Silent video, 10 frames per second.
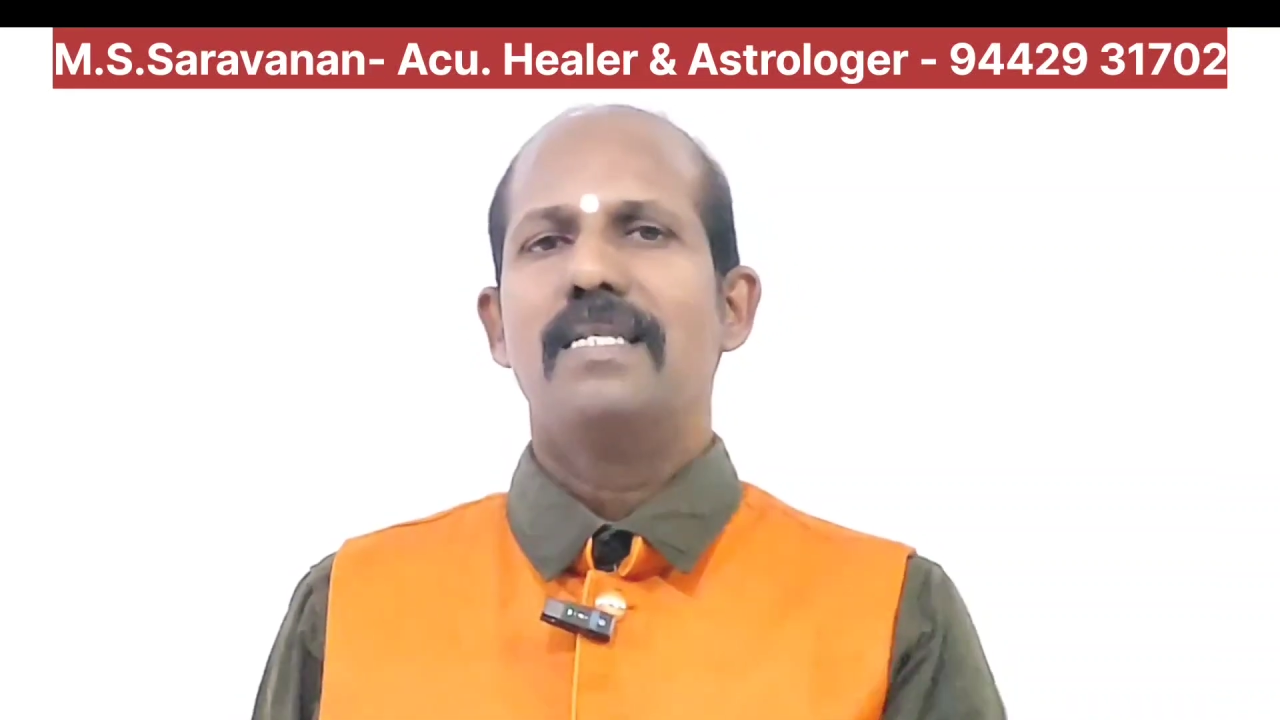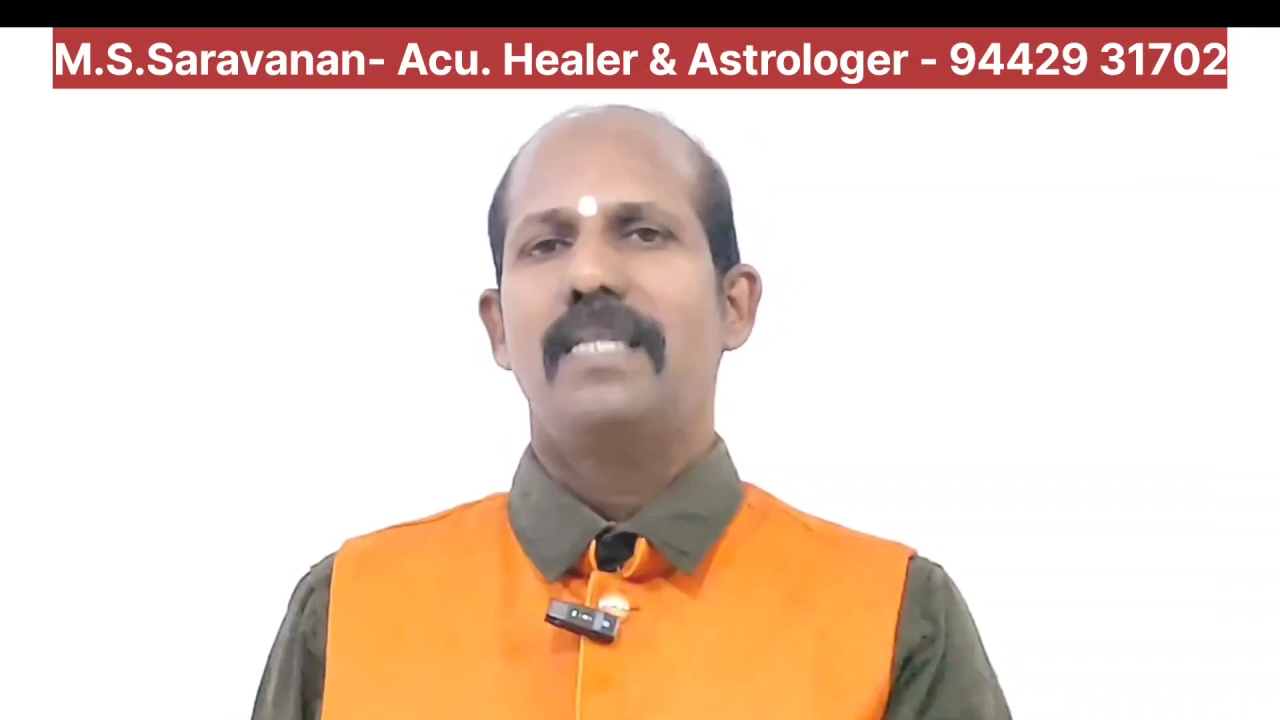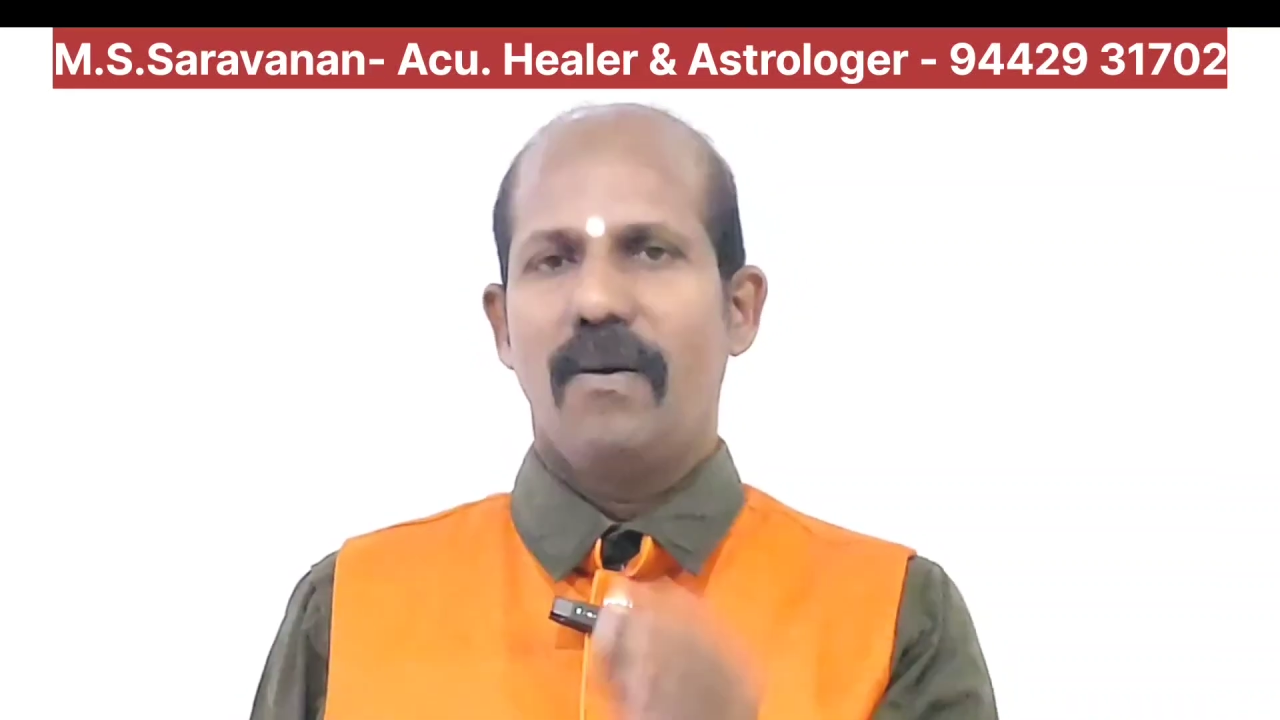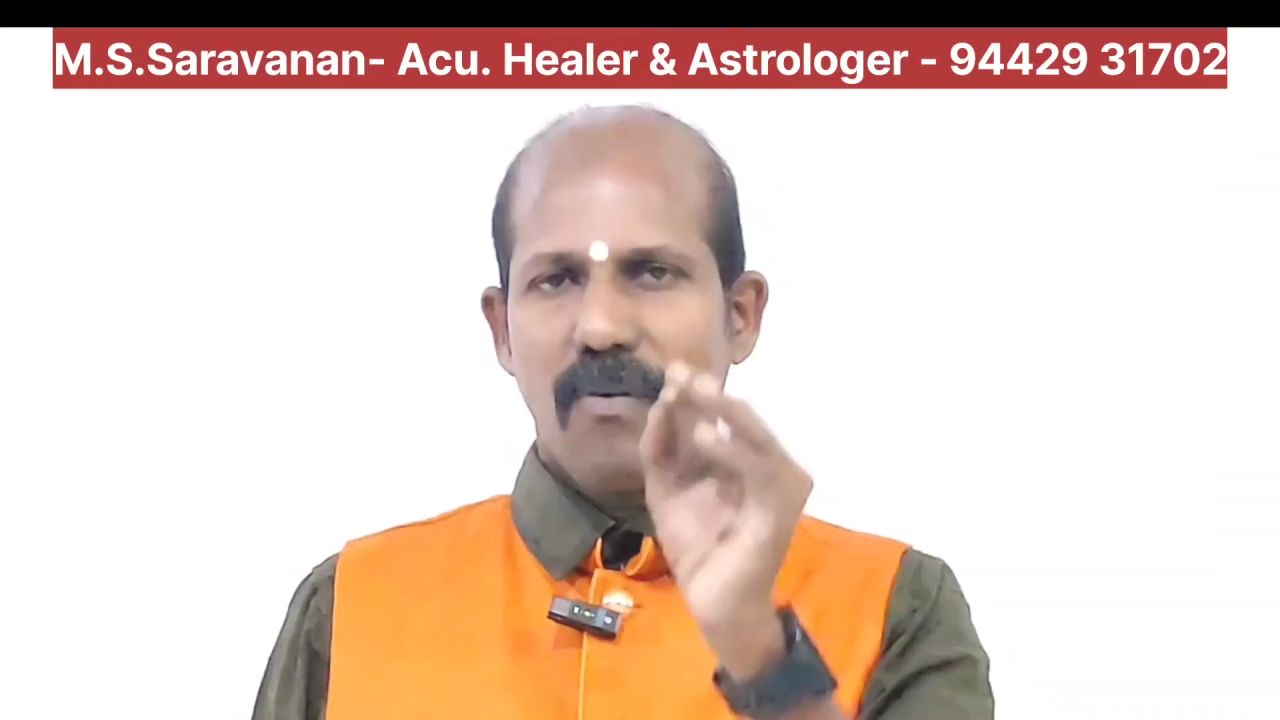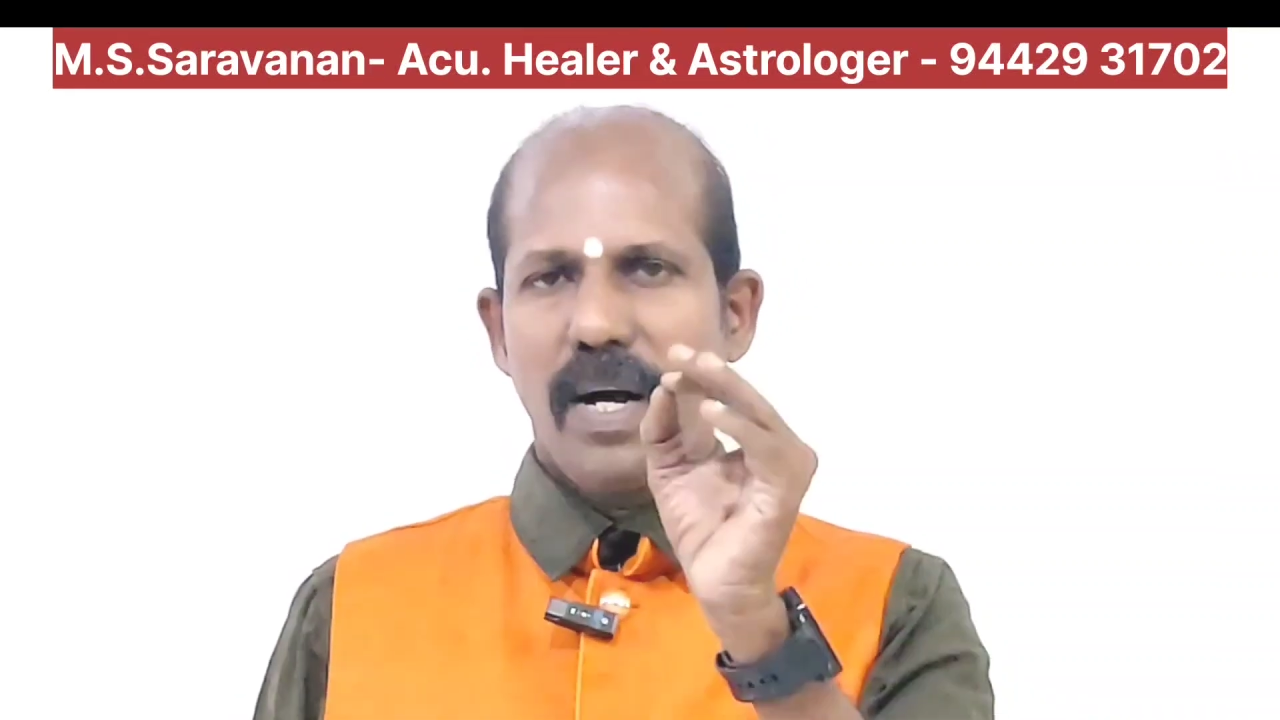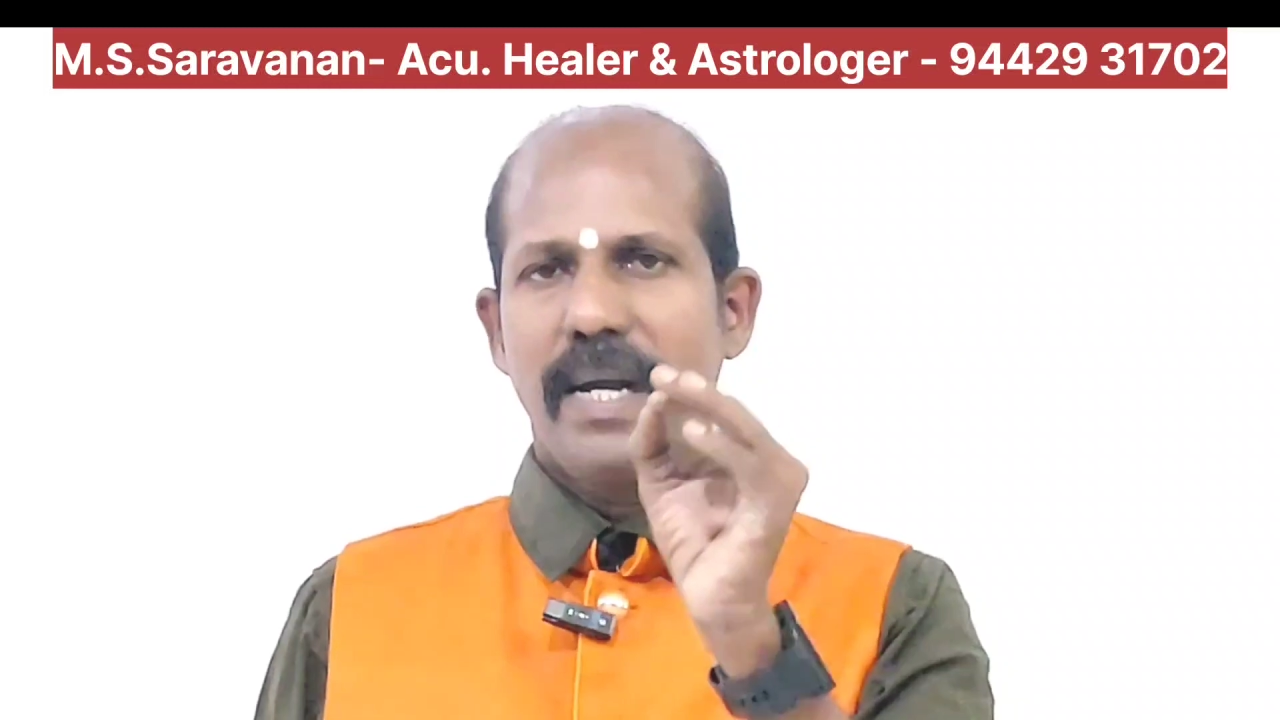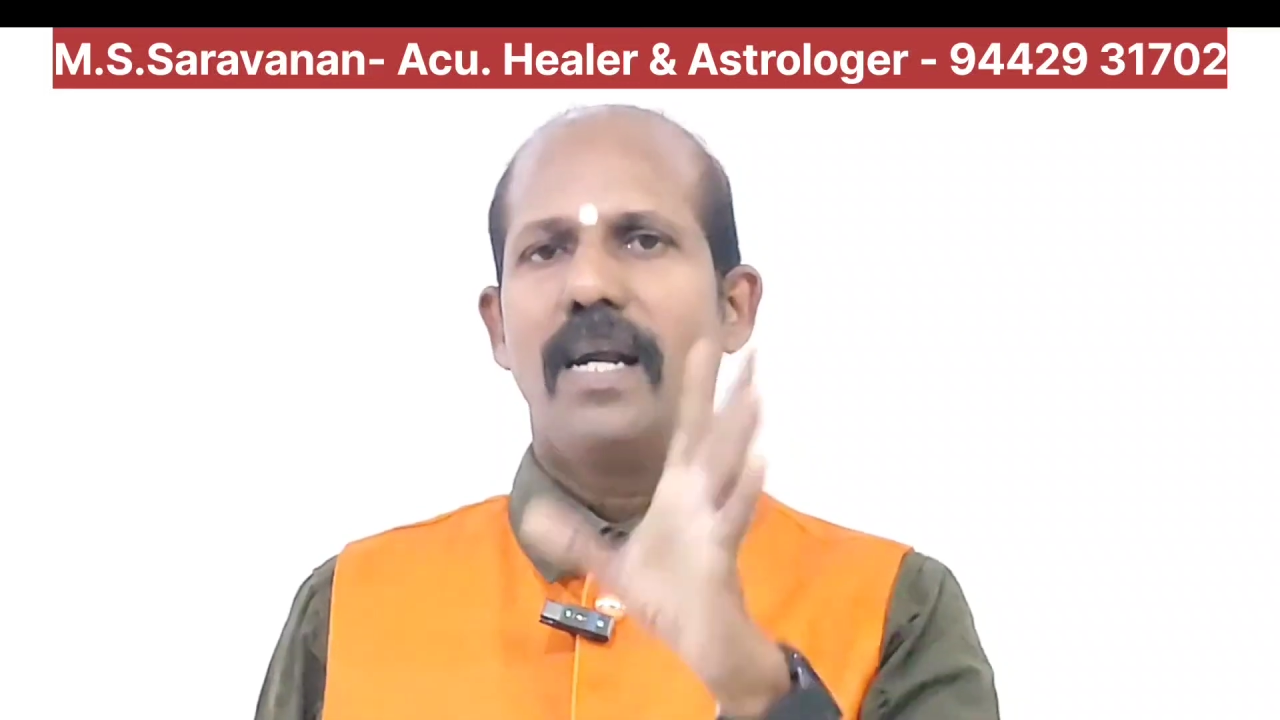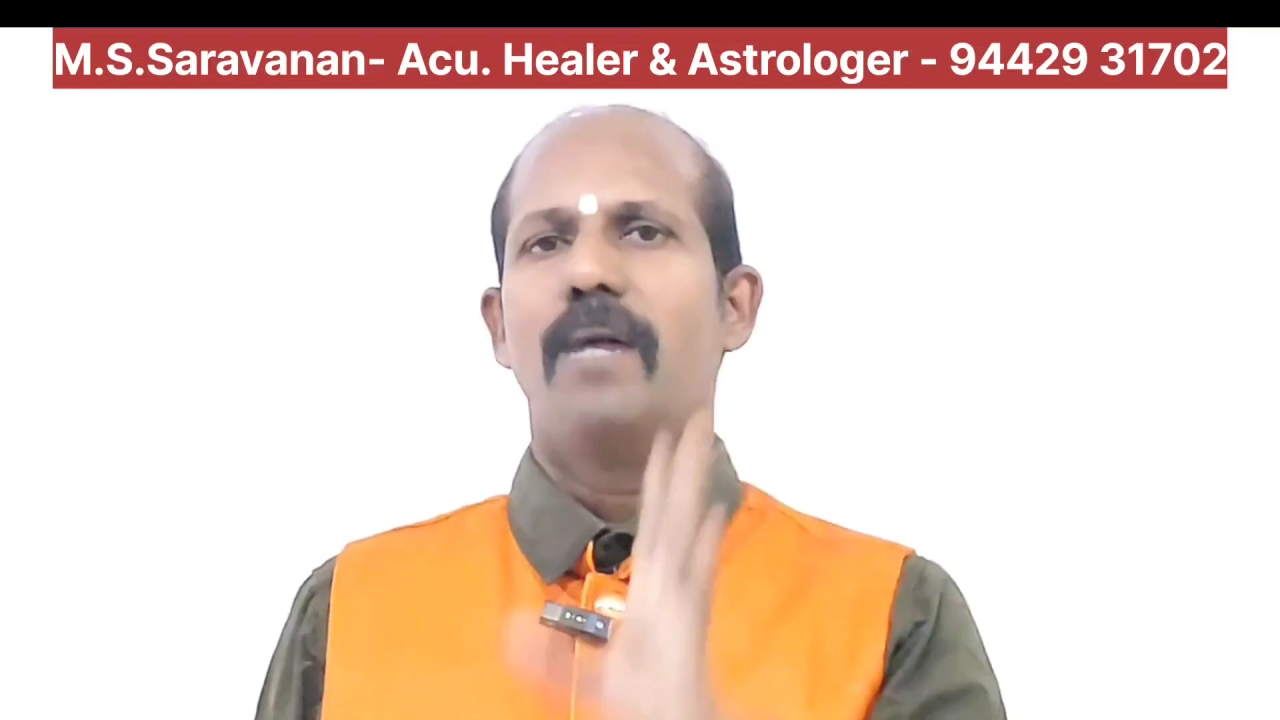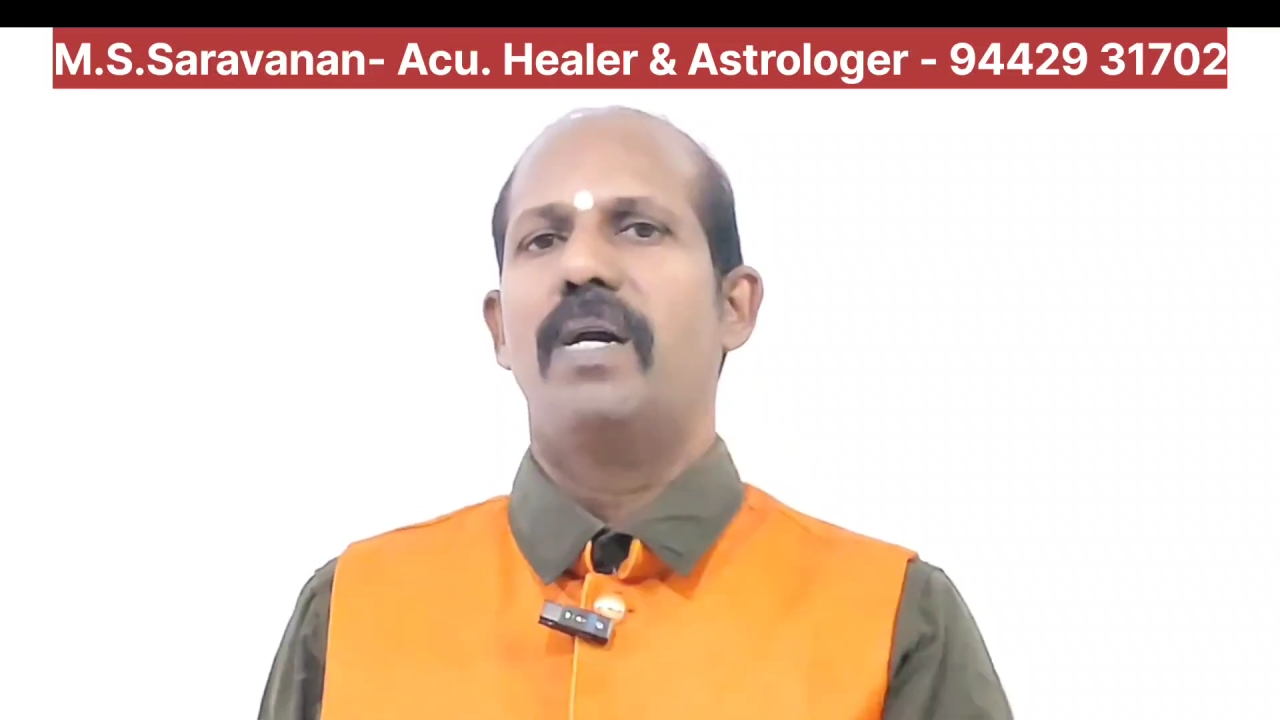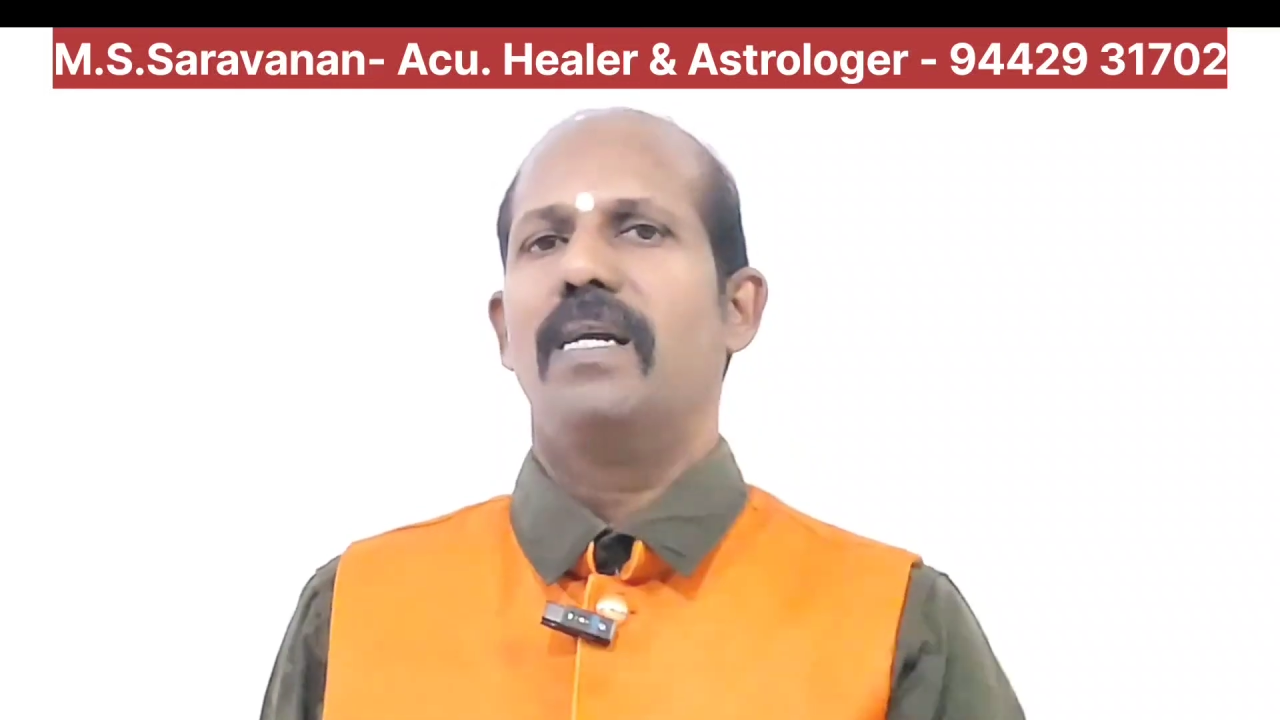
செவ்வாய்க்கிழமை